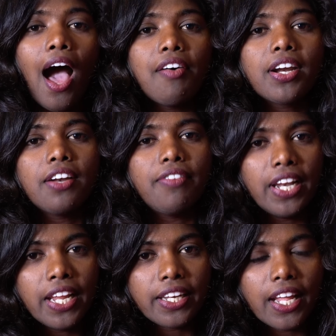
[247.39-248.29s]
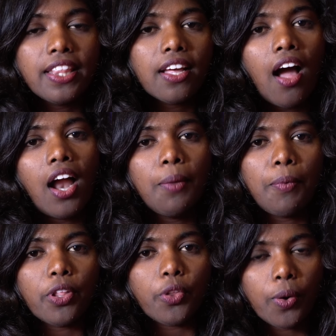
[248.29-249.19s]
அவர்கள் வெளியிட்ட இந்த காளி
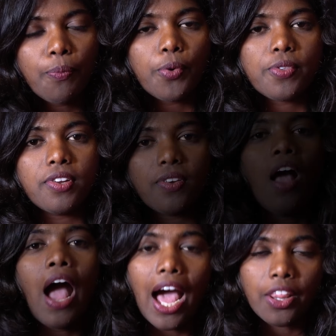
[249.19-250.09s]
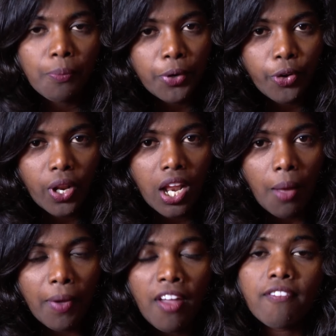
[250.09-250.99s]
படத்தோட போஸ்டர் அது மட்டும்
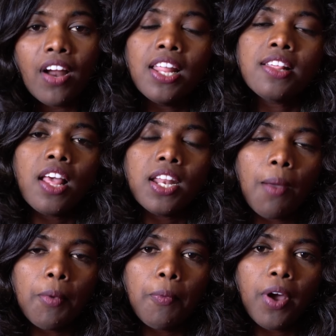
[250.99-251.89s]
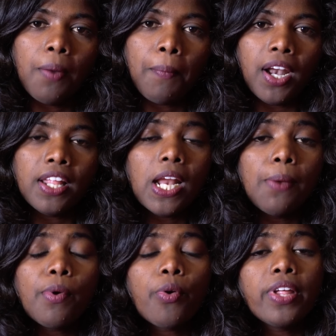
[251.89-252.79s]
இல்லாமல் வலைசாரி அமைப்புகள் பலர்
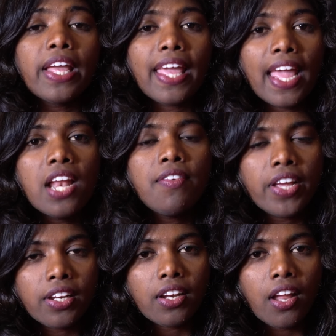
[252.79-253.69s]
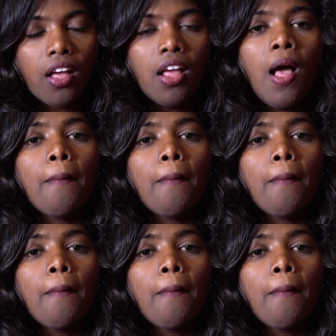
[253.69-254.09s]
எழுப்பக்கூடிய கேள்வி என்னென்னா